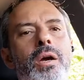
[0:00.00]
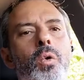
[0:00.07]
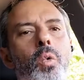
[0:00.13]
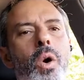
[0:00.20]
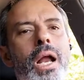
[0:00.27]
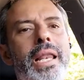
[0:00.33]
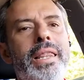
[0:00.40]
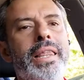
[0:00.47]

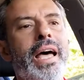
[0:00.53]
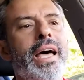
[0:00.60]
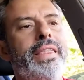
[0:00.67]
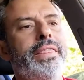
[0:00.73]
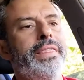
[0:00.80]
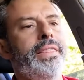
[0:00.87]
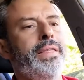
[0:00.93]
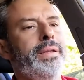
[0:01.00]

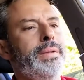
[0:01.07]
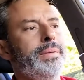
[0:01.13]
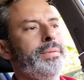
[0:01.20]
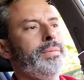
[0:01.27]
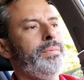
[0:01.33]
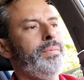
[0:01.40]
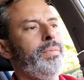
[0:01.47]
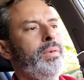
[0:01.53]
igualdad
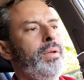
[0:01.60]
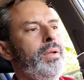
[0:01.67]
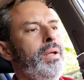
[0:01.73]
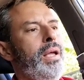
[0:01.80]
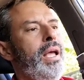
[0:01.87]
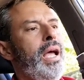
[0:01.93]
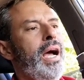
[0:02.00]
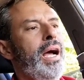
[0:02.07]

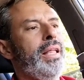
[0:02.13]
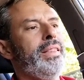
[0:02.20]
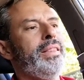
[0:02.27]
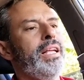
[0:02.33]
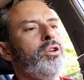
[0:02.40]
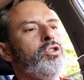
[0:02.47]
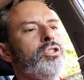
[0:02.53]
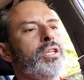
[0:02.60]

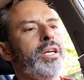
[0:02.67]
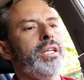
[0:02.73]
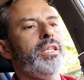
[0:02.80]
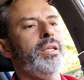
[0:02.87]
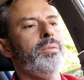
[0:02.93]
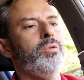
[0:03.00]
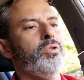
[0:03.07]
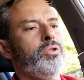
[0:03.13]
ante los
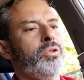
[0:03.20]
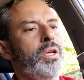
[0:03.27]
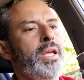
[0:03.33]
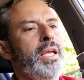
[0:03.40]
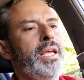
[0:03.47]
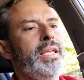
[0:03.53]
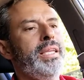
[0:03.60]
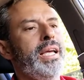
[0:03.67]
negativos,
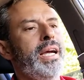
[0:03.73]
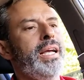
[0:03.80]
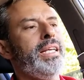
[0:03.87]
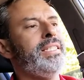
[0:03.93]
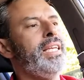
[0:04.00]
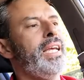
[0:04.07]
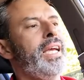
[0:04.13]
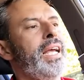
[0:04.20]
ya
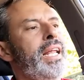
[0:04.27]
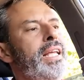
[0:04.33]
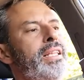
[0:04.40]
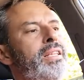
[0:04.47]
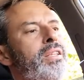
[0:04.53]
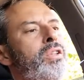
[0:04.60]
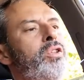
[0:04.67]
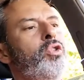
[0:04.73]
que se
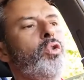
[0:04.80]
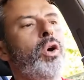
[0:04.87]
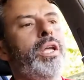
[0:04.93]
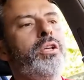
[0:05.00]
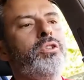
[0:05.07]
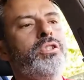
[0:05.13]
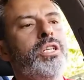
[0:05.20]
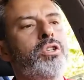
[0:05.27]
creen
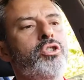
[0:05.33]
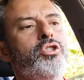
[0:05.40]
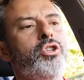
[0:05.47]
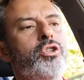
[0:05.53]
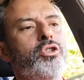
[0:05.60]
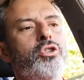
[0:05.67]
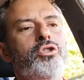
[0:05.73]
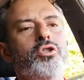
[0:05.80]
dueños de
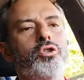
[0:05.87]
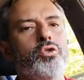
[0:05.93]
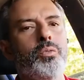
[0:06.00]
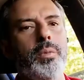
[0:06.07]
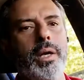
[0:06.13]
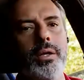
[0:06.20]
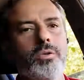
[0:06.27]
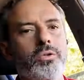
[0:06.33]
nosotros
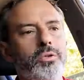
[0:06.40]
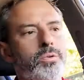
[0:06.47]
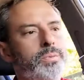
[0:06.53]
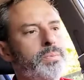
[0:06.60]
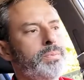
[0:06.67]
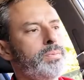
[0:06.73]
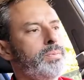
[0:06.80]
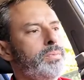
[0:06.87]
los
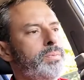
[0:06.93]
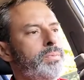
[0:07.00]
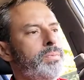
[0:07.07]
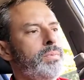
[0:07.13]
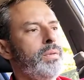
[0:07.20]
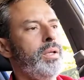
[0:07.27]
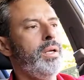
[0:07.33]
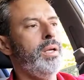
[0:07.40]
humanos.
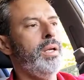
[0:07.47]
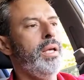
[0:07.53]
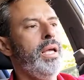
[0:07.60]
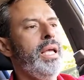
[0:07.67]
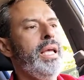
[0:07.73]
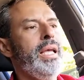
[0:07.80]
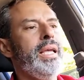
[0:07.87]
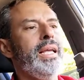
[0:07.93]

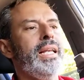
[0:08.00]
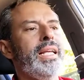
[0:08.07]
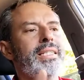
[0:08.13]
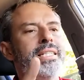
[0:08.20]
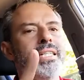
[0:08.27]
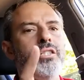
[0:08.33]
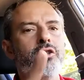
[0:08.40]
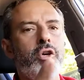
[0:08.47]
Y
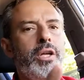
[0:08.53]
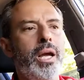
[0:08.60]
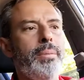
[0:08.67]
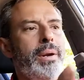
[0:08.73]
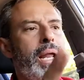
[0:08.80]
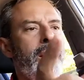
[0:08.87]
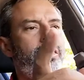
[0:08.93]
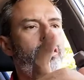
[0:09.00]
les estoy
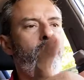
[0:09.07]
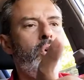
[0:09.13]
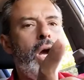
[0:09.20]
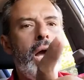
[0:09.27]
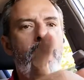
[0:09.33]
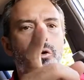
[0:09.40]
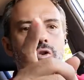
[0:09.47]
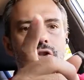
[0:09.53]

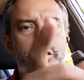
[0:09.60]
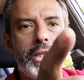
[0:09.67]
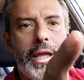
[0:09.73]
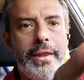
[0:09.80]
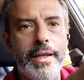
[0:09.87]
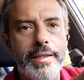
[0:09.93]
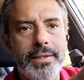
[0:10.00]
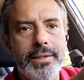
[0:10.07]
hablando a
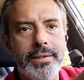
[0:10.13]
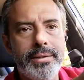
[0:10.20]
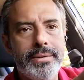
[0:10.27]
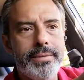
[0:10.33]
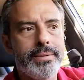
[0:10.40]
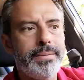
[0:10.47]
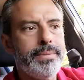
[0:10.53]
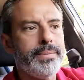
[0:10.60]

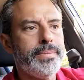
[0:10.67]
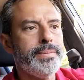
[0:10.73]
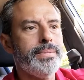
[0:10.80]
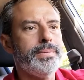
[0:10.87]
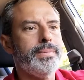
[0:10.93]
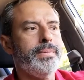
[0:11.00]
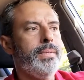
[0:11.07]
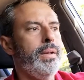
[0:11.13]
ustedes,
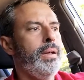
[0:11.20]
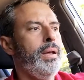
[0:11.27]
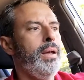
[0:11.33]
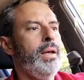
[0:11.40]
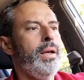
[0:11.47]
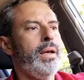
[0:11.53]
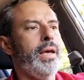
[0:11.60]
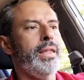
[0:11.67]

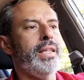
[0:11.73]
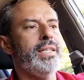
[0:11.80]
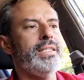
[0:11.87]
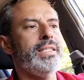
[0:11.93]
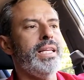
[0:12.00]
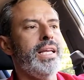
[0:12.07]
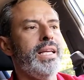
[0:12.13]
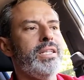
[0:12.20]
que
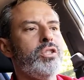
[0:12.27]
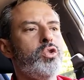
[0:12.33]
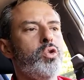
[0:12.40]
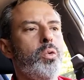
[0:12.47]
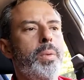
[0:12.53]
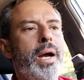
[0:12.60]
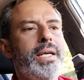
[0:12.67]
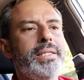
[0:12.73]
desde
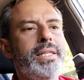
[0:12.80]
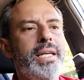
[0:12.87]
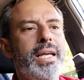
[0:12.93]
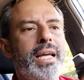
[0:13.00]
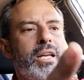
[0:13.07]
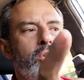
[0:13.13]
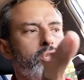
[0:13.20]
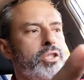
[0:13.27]
su
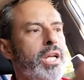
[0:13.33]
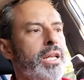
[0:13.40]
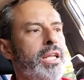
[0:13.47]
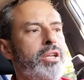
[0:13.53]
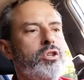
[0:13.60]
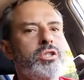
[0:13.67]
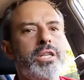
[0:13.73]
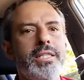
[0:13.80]
base en los
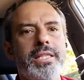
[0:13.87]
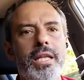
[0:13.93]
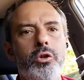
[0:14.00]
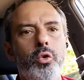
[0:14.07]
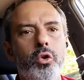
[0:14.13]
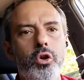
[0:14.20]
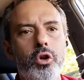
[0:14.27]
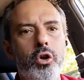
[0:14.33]
anillos de
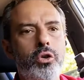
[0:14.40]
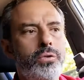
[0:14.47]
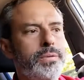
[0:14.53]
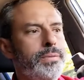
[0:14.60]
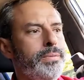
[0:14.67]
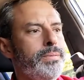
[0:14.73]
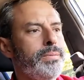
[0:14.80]
Saturno